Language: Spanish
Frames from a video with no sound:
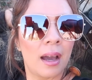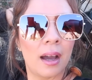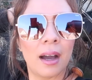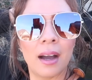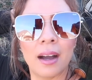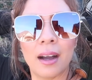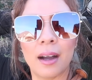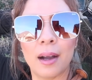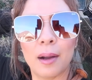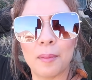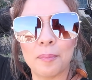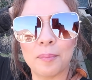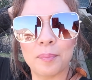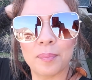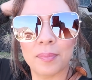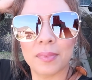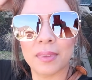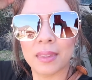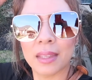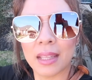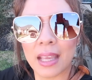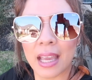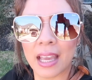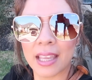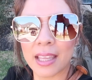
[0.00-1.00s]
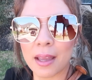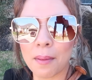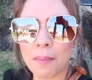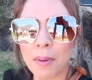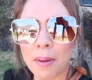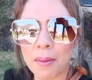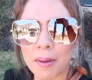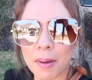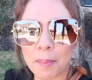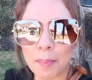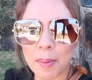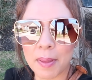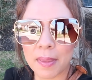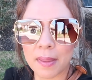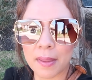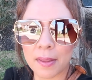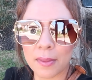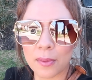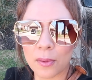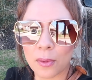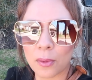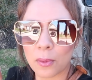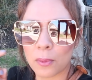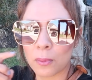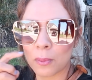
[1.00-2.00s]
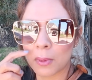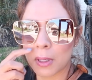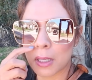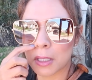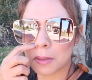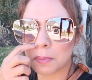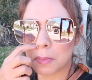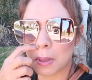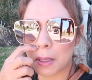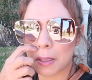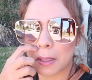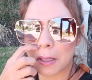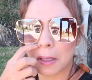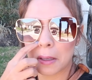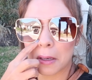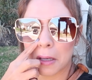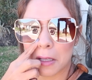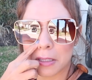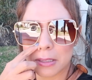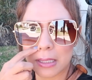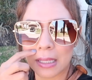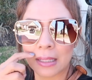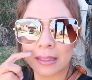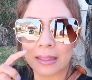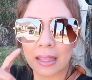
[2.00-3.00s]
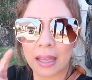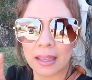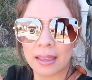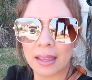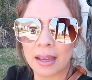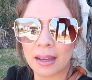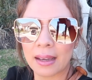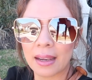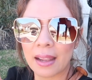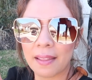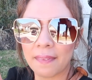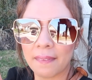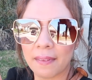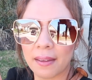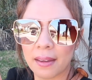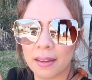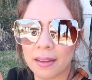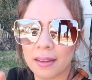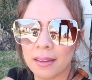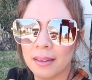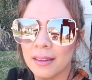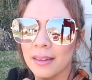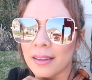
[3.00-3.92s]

Ah, ella me había pedido unas playeras en talla grande.